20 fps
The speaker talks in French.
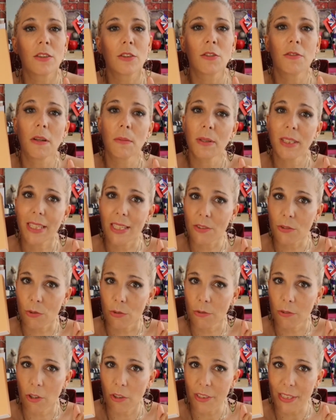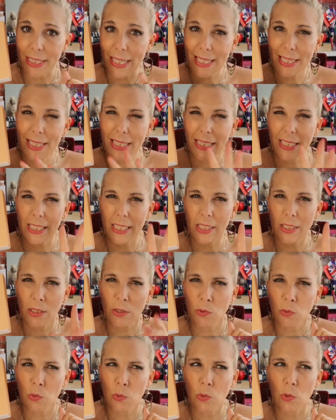de fabrication française qui
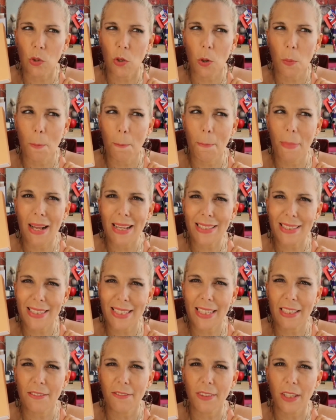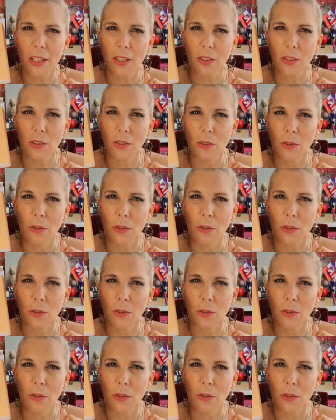sont basés vers,